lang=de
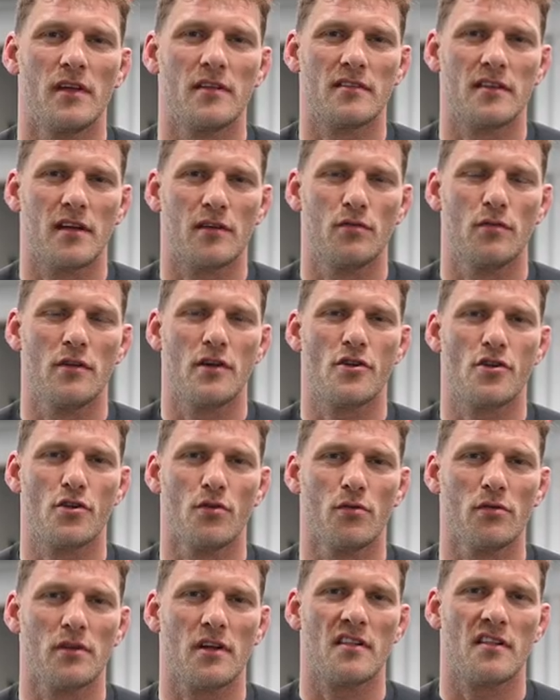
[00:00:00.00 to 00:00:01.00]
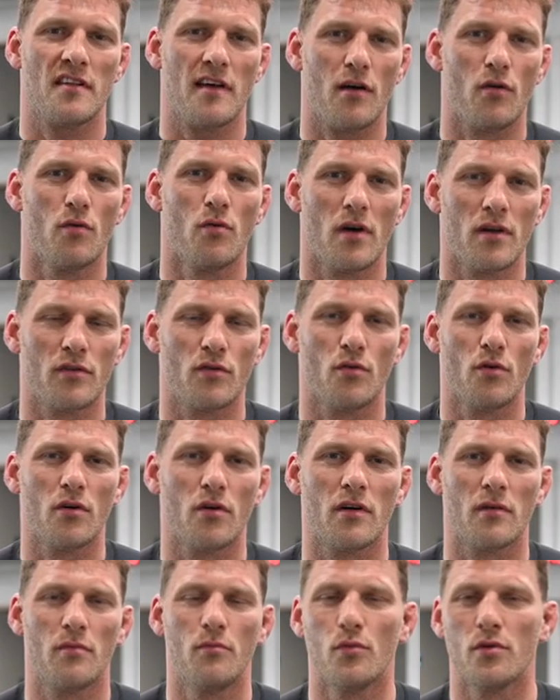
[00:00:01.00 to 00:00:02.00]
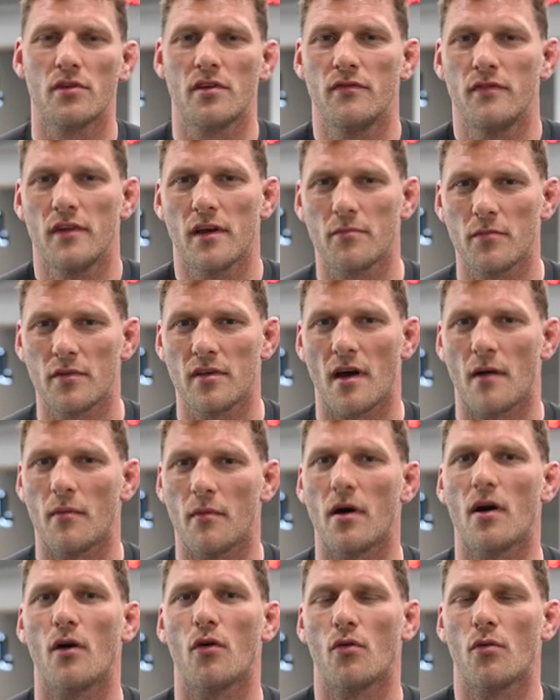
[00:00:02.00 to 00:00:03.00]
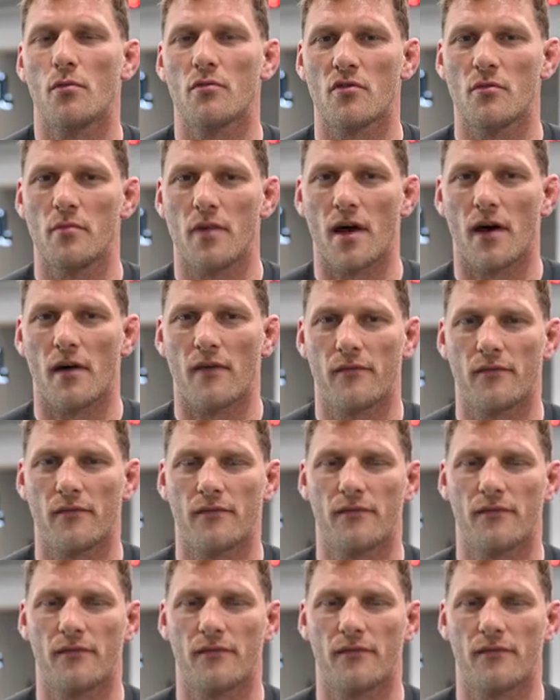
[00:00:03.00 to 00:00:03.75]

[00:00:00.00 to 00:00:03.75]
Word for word: ist natürlich schon ein sehr hoher Druck, motiviert mich aber auch umso mehr.